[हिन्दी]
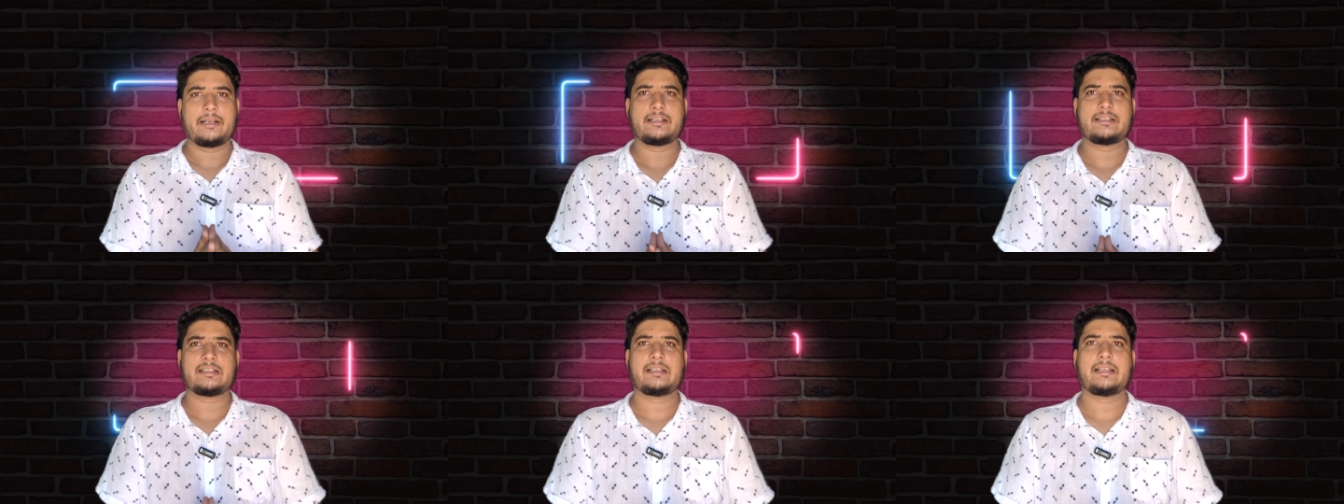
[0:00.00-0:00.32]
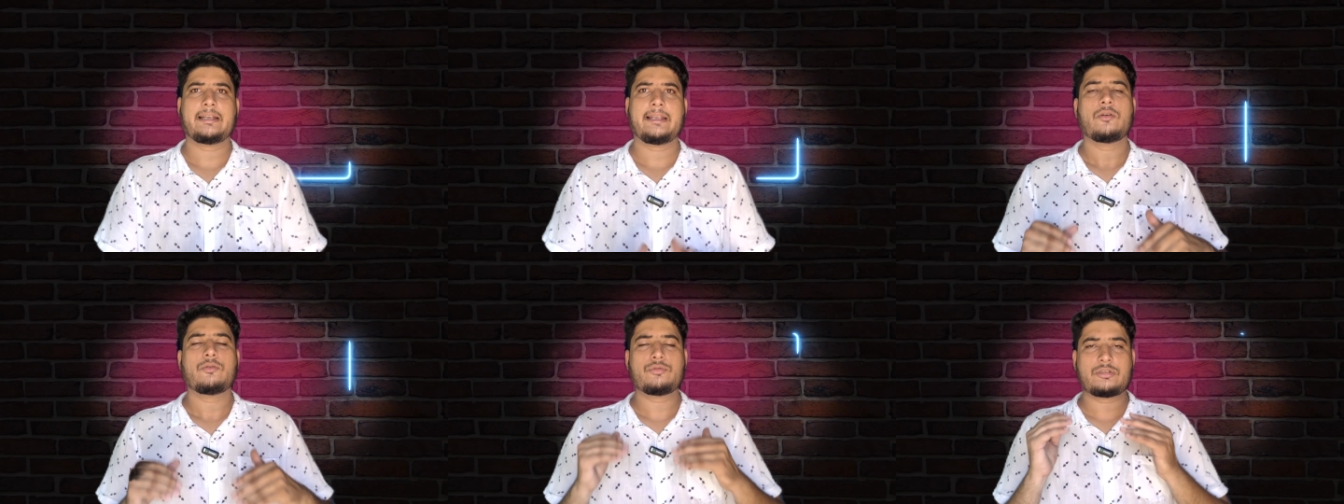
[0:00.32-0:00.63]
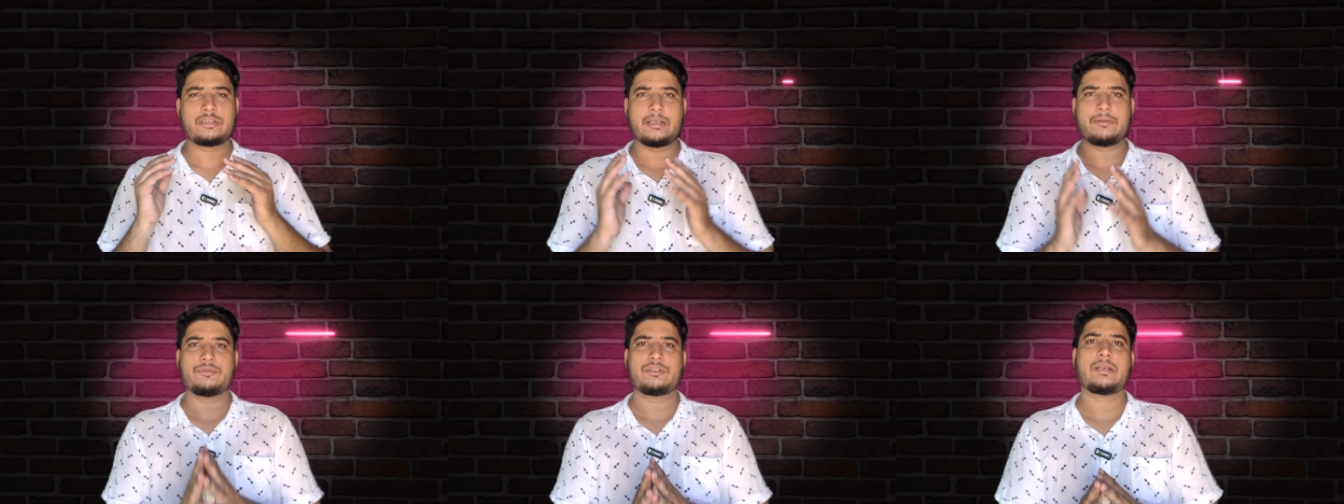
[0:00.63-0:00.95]
टीजर देखे
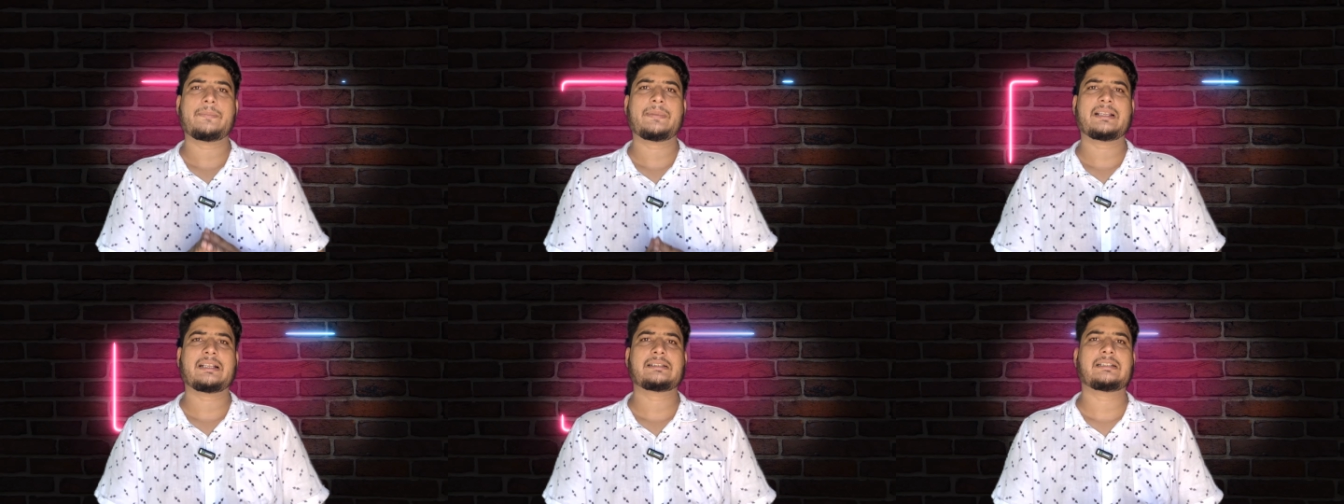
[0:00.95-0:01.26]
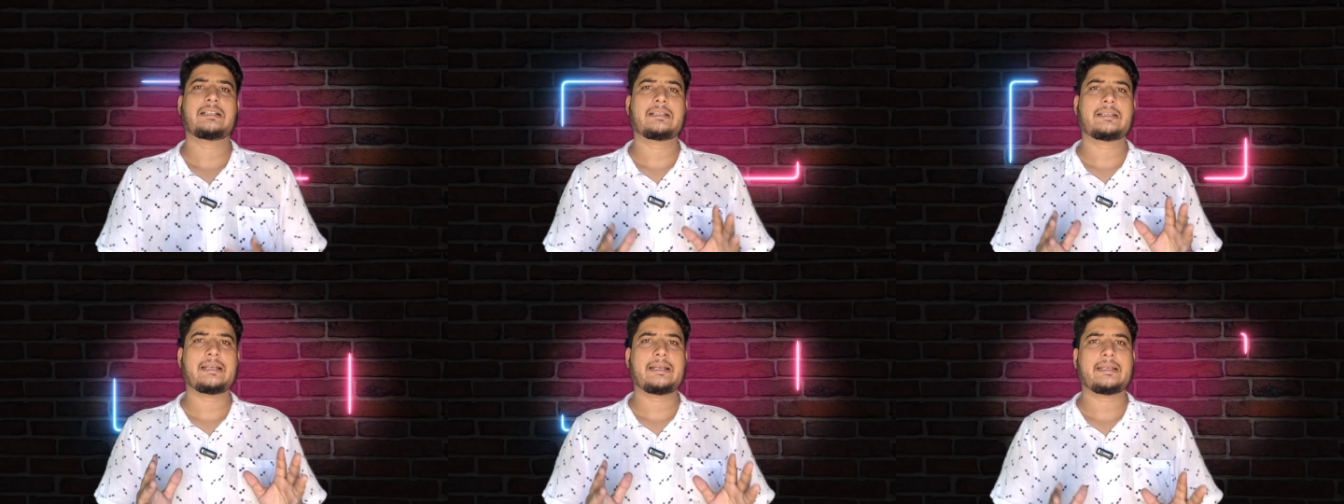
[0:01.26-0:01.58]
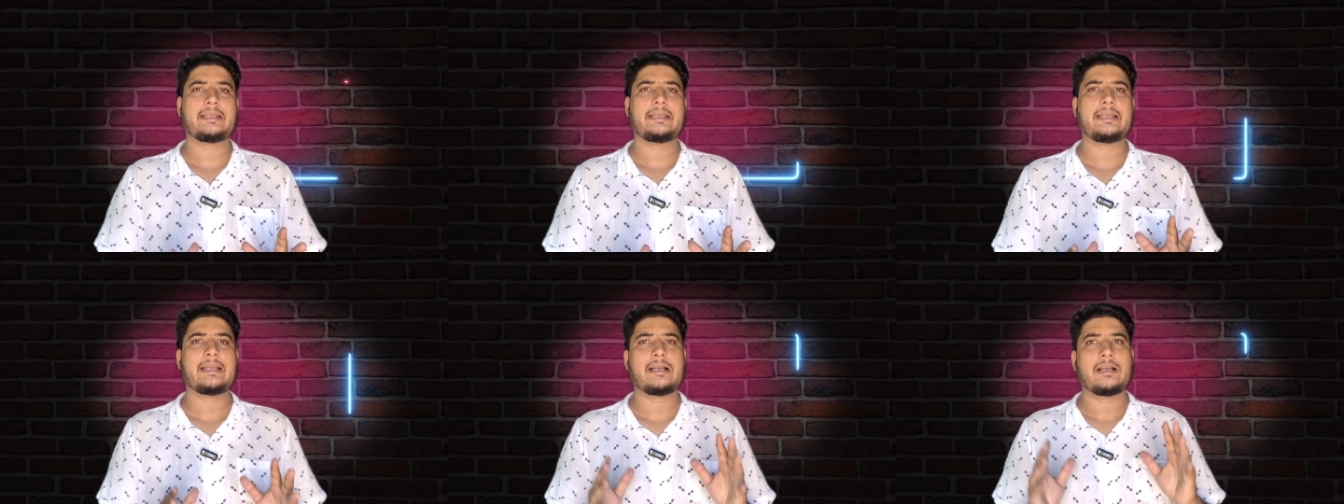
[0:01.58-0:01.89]
उससे मुझे पता
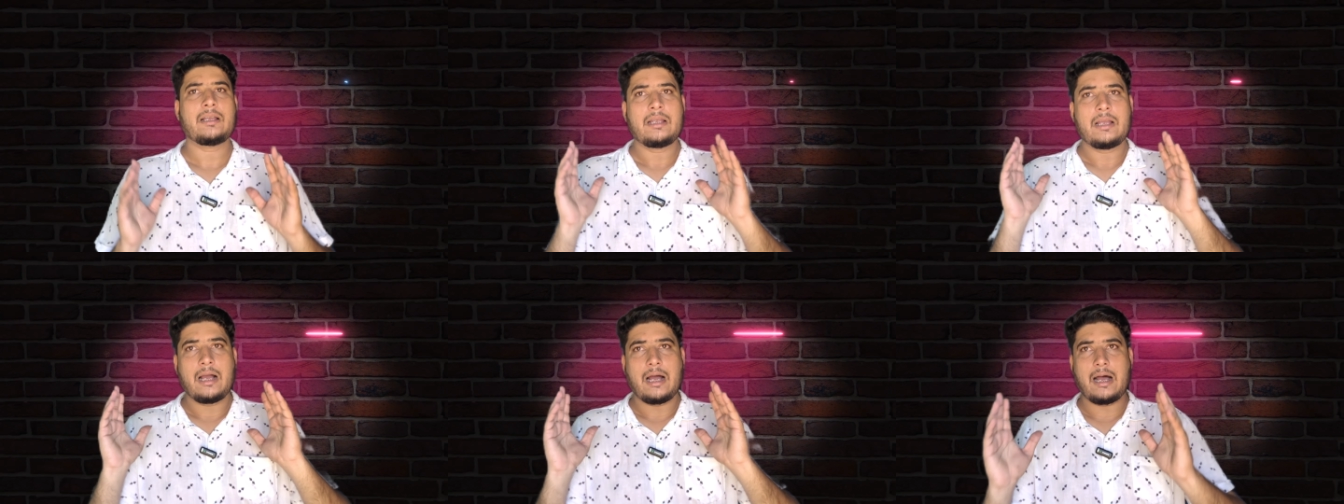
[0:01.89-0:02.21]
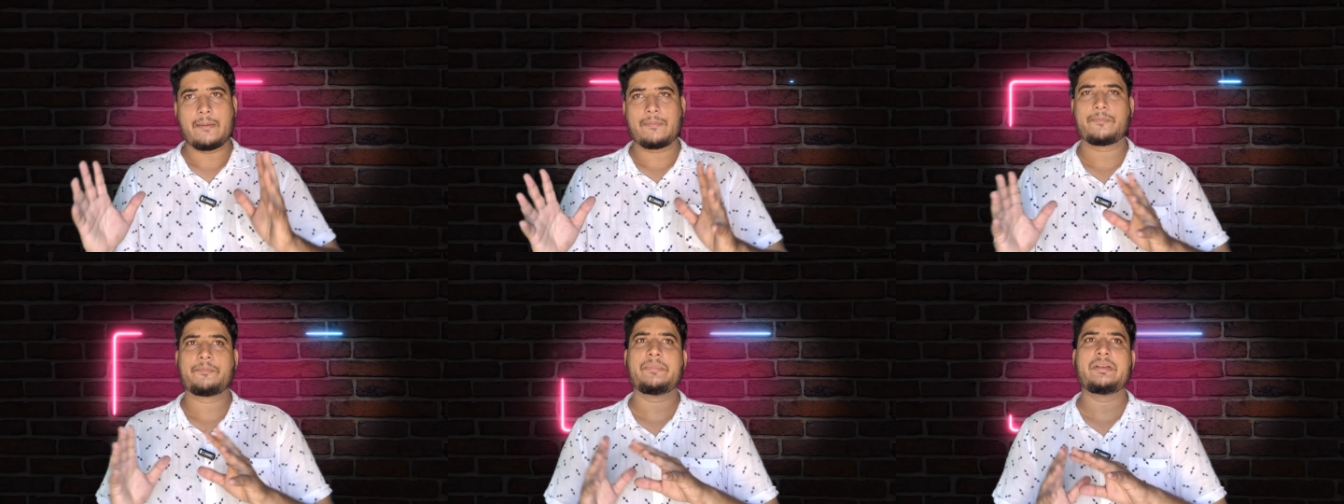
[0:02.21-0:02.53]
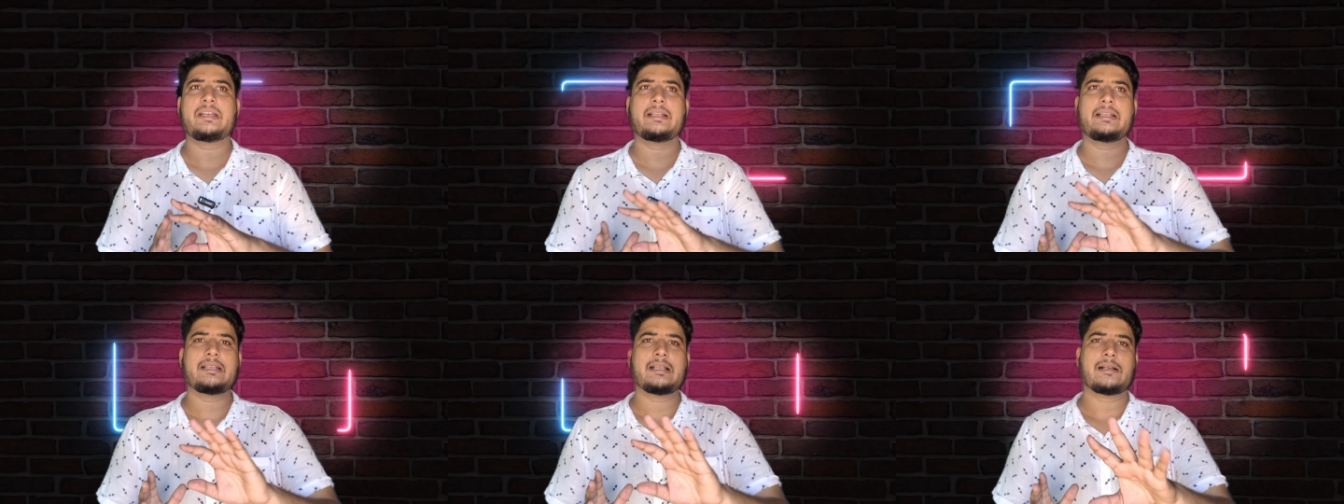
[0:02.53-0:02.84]
चलता है कि आप
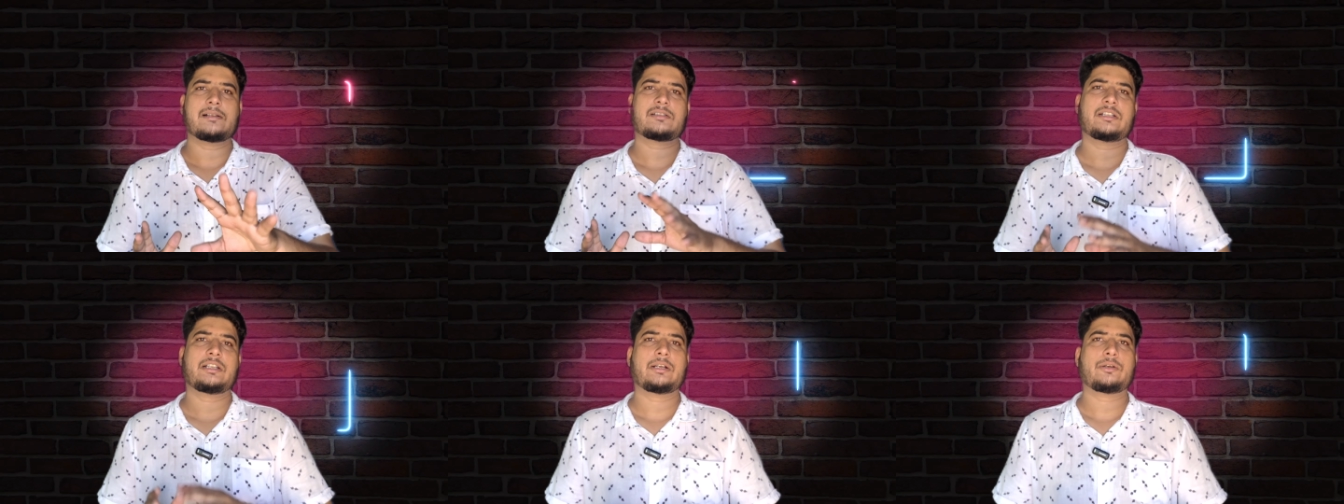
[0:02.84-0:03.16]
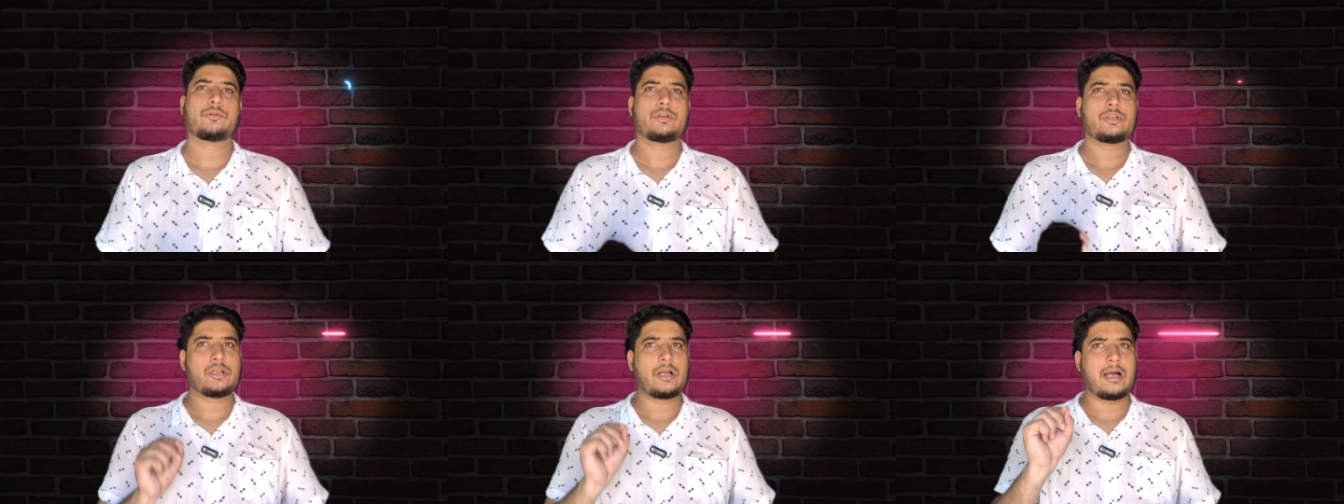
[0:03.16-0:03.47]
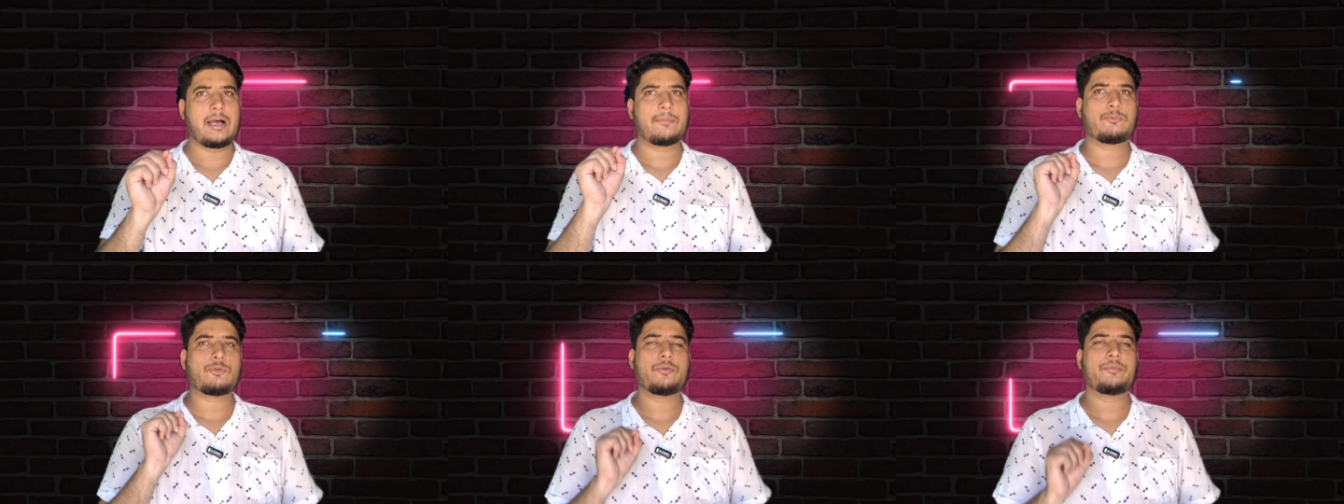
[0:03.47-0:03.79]
भी ये ध्यान से देखोगे
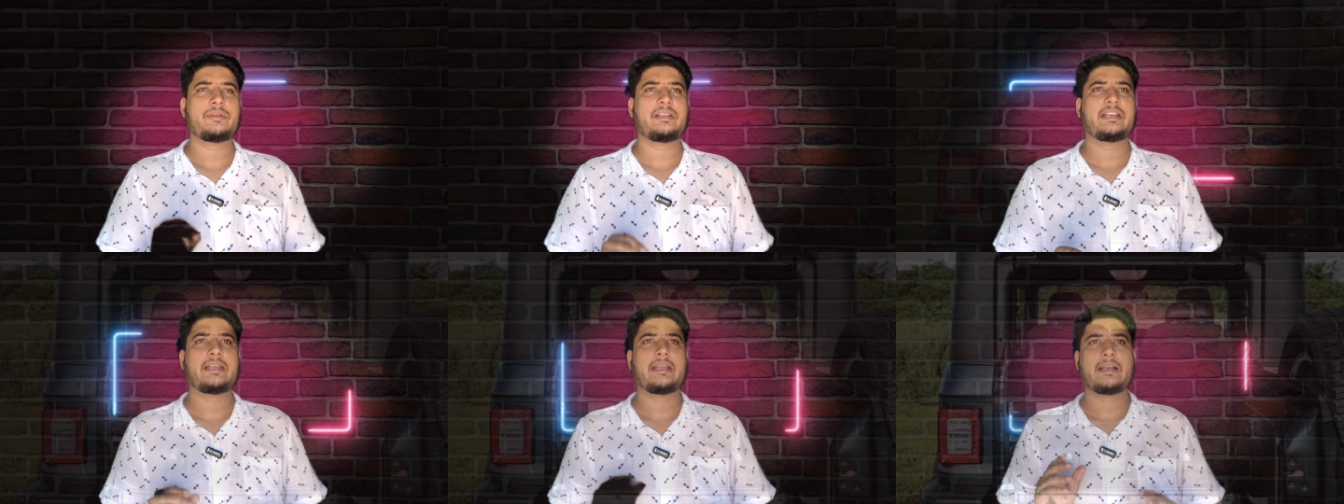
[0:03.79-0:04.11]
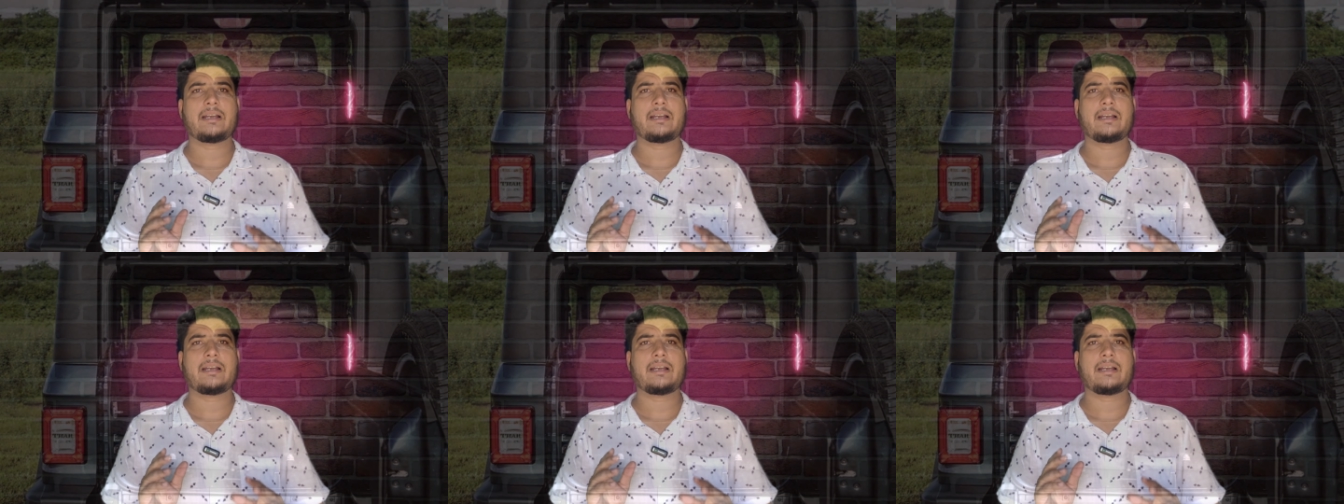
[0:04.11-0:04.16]
तो आपको भी